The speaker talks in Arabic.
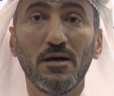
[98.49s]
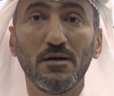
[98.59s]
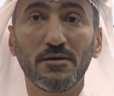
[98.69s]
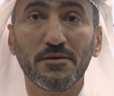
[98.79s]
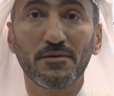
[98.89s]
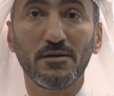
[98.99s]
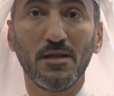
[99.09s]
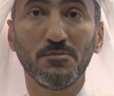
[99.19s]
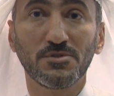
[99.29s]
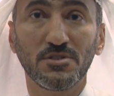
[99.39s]
اخر
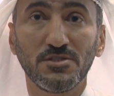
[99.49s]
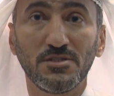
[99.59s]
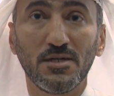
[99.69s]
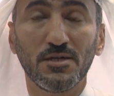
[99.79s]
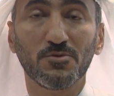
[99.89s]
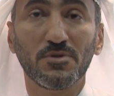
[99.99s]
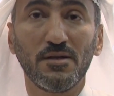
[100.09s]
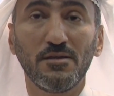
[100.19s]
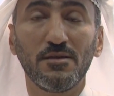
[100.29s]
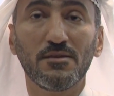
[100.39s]
المستجدات
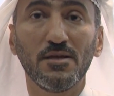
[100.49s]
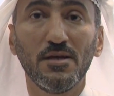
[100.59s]
تحديث